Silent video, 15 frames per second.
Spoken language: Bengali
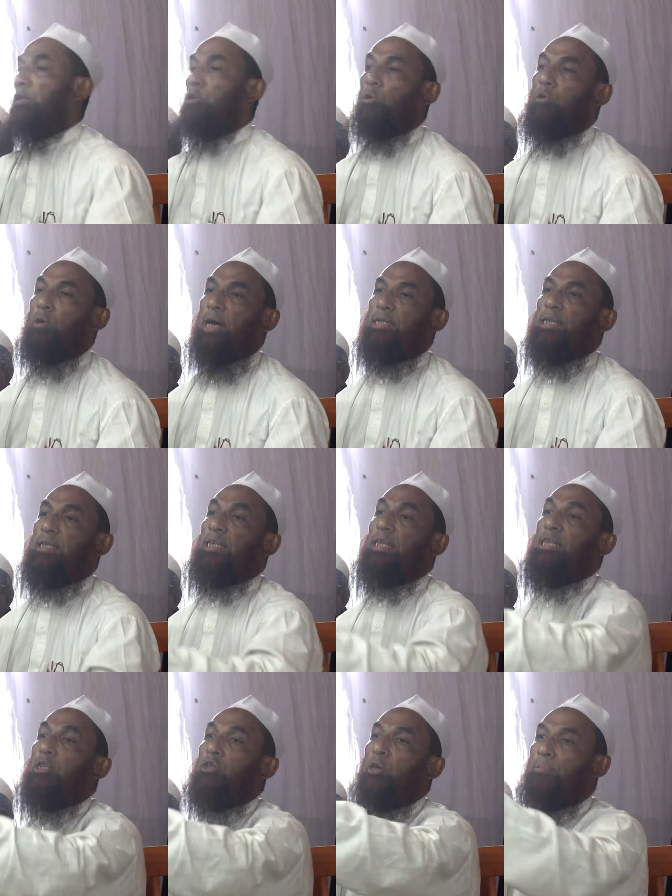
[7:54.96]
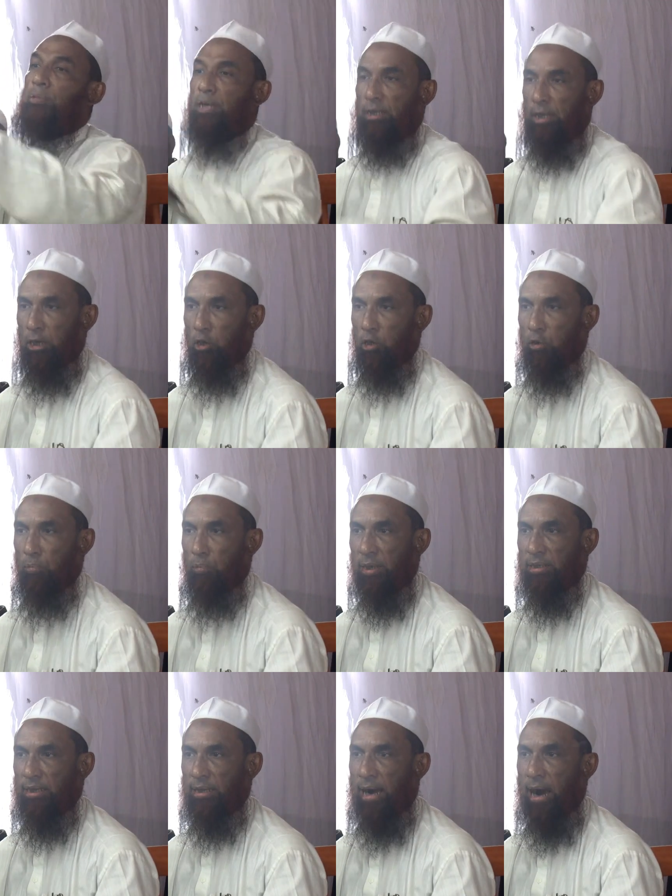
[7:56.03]
পার্থক্য আছে তিনটে শব্দের তিন রকম
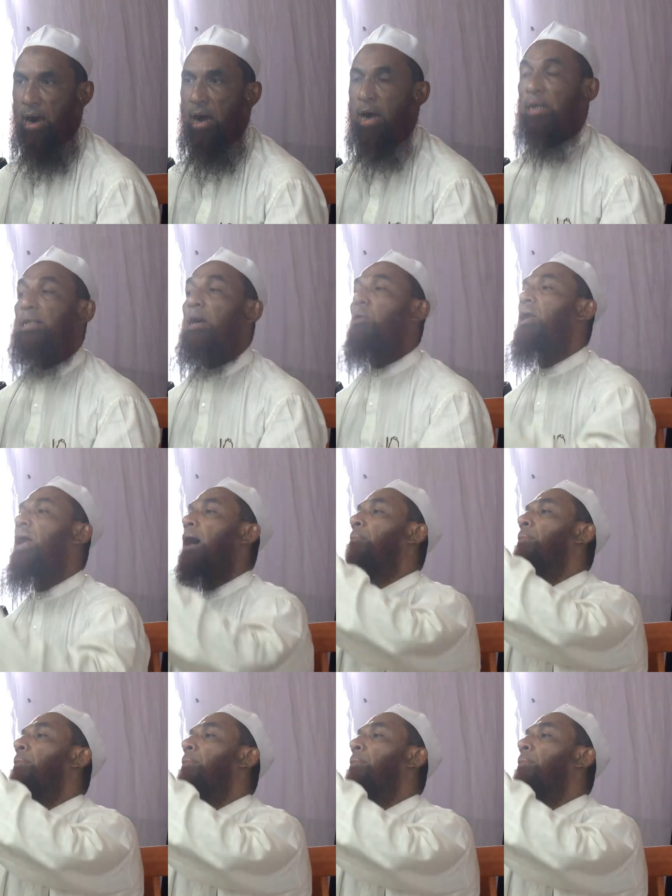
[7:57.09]
মর্যাদা তাহলে